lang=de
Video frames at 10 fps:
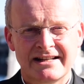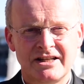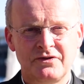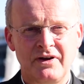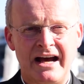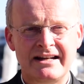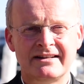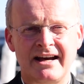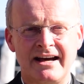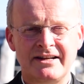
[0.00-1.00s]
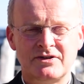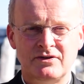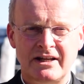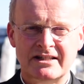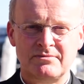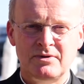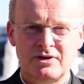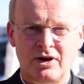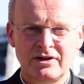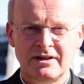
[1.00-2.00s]
Sich für andere einzusetzen
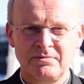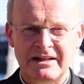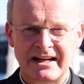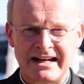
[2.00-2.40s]
bedeutet mit